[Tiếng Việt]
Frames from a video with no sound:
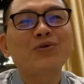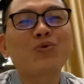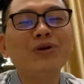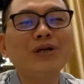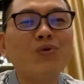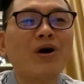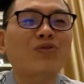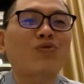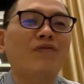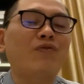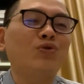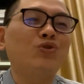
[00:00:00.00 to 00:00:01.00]
quy luật
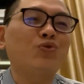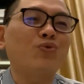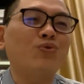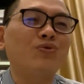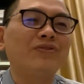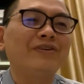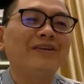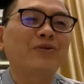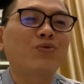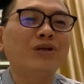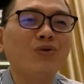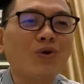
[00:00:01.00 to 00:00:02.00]
của vũ trụ
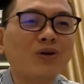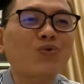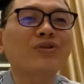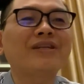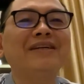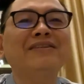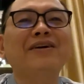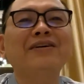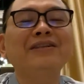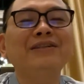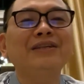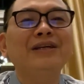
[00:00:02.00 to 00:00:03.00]
quy luật của thế
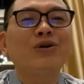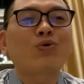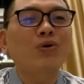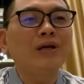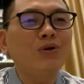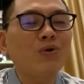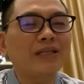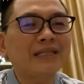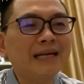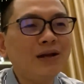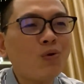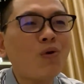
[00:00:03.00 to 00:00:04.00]
giới quy luật
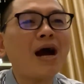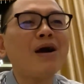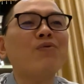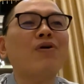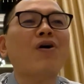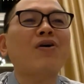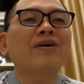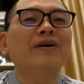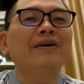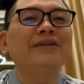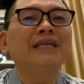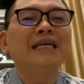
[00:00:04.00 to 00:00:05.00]
tiến hóa của con
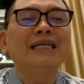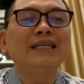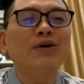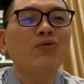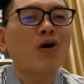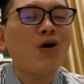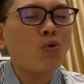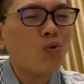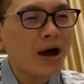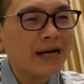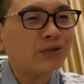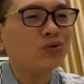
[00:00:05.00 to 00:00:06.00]
người điều đó
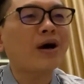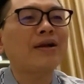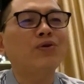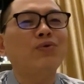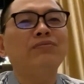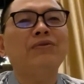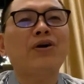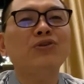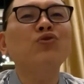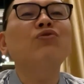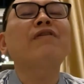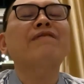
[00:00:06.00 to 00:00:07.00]
hoàn toàn đúng họ
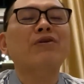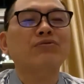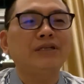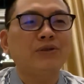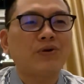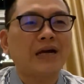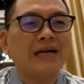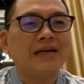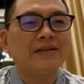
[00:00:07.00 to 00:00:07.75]
chui vào vòng trí tuệ